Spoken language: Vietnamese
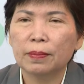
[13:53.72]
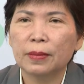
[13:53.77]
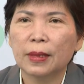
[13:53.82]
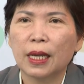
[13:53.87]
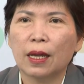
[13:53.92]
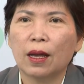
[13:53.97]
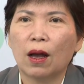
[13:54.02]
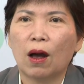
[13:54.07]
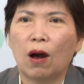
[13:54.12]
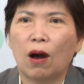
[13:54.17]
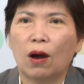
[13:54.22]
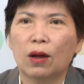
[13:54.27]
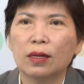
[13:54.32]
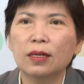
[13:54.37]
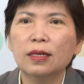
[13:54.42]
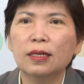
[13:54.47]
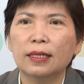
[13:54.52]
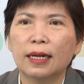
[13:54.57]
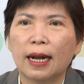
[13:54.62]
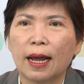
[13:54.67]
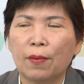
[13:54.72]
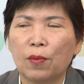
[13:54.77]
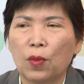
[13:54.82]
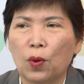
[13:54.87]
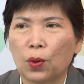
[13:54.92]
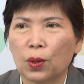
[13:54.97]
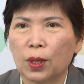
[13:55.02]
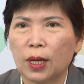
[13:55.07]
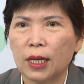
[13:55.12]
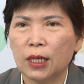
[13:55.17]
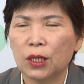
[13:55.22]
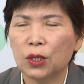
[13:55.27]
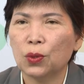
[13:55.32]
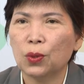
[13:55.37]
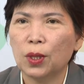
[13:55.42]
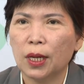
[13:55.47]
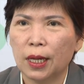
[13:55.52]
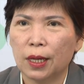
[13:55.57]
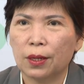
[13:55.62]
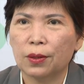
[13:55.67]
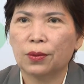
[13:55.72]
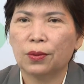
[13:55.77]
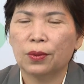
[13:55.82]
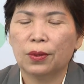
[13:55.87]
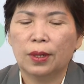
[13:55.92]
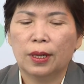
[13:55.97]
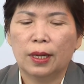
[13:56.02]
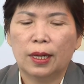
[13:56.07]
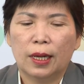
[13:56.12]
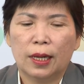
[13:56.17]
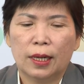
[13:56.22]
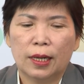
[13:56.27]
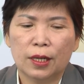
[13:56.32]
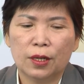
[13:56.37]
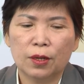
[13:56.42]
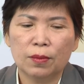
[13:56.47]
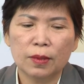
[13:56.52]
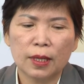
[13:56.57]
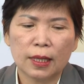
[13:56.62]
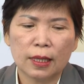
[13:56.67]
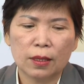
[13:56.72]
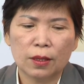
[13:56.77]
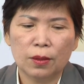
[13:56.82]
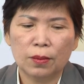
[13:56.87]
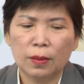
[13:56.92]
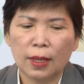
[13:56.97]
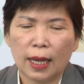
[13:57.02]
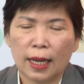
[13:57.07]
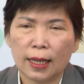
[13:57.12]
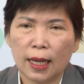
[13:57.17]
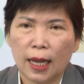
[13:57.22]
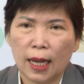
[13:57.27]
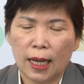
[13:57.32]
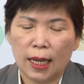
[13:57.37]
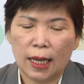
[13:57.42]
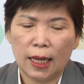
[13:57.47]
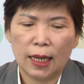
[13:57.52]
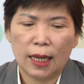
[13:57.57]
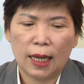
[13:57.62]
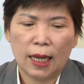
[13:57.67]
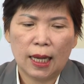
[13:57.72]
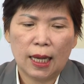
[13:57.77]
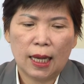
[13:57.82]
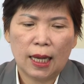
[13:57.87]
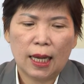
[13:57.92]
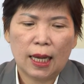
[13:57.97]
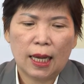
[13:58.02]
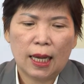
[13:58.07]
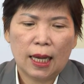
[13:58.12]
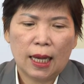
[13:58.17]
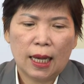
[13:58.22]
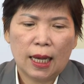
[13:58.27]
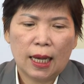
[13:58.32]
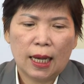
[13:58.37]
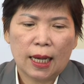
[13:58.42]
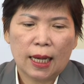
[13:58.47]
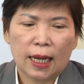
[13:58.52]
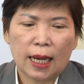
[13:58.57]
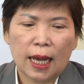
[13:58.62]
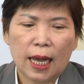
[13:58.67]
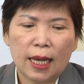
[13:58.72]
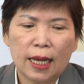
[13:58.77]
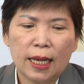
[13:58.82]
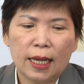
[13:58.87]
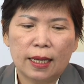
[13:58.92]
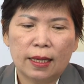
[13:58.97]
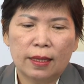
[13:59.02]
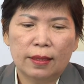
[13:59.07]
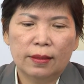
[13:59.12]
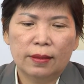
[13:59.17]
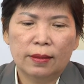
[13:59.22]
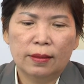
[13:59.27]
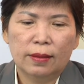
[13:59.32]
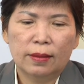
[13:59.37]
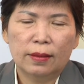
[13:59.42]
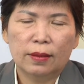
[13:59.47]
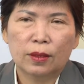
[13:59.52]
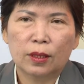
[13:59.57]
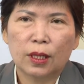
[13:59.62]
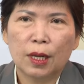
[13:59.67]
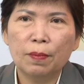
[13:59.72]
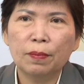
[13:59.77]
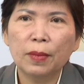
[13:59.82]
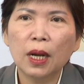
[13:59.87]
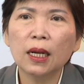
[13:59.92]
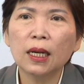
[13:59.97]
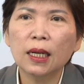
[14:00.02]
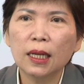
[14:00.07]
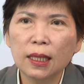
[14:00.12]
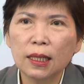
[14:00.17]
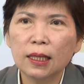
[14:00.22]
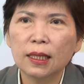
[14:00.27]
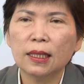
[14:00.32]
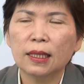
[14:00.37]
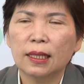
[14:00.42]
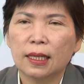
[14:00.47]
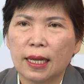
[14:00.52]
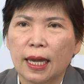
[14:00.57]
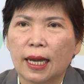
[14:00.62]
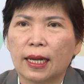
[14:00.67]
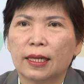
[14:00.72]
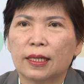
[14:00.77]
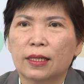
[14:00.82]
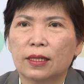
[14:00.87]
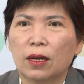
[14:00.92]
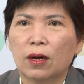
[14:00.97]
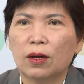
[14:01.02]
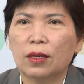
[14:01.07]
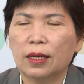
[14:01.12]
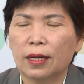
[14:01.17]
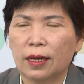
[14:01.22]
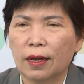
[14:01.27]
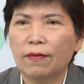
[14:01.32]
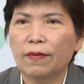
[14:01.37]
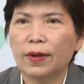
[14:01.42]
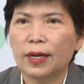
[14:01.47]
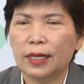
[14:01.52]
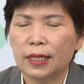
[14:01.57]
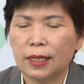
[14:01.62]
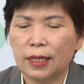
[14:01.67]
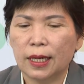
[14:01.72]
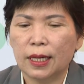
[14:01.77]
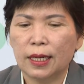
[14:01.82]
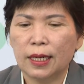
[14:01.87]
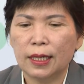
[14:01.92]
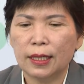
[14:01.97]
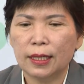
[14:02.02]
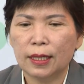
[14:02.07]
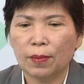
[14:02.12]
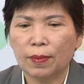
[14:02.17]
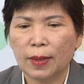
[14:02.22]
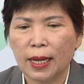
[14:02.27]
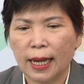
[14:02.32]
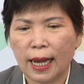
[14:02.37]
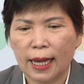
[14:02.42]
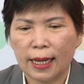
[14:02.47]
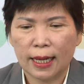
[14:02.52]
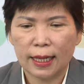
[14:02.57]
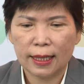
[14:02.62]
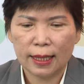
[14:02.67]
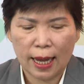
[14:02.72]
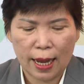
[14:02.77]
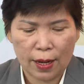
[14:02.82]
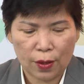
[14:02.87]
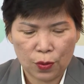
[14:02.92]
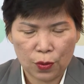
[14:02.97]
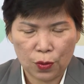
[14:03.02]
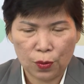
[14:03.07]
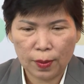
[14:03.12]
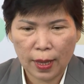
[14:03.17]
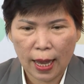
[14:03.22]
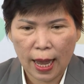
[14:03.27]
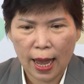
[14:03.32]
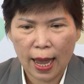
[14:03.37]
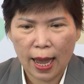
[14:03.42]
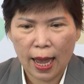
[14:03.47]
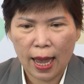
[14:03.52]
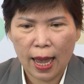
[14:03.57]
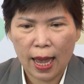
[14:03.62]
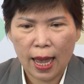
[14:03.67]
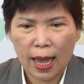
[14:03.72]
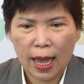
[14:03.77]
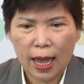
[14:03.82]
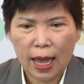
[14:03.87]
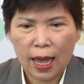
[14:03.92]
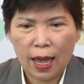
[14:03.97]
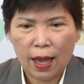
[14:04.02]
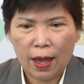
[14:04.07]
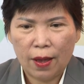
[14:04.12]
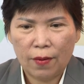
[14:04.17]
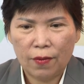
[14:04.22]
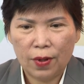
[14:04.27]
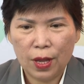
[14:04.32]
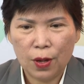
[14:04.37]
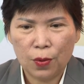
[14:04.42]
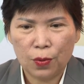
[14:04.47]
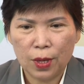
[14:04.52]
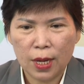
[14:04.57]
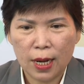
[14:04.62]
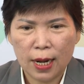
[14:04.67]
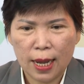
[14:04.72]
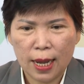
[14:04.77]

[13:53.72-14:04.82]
thì họ đưa ra một cái số liệu để chúng chúng ta thấy cái um, cái mức lương dành cho những cái vị trí trong cái ngành khách sạn của chúng ta ví dụ như